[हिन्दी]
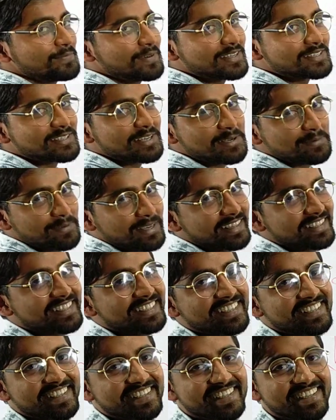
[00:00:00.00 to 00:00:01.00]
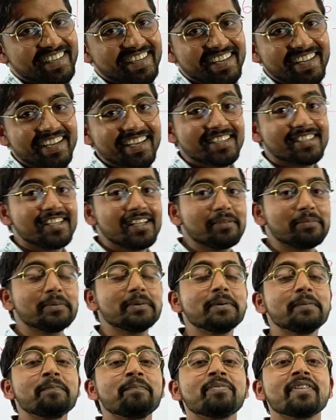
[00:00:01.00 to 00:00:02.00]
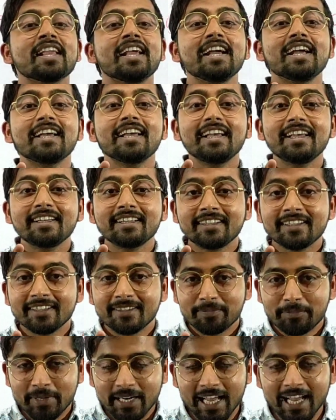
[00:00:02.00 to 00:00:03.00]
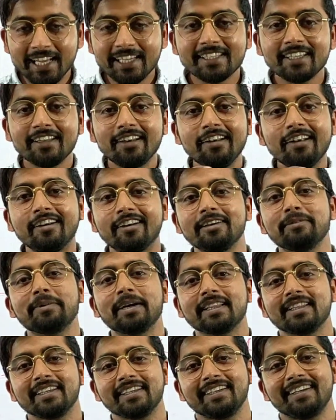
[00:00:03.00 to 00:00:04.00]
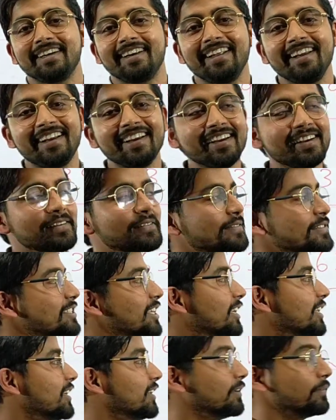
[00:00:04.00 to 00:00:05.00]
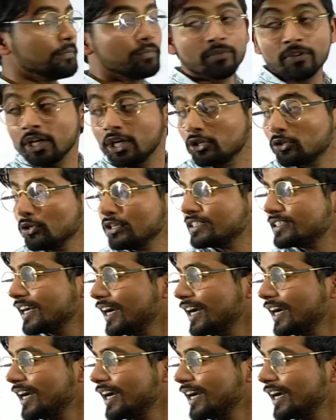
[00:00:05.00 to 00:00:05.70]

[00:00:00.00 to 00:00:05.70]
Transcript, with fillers: पर्सनल बातें नहीं ठीक है सिर्फ पढ़ाई से रिलेटेड बातें ठीक है चलिए तो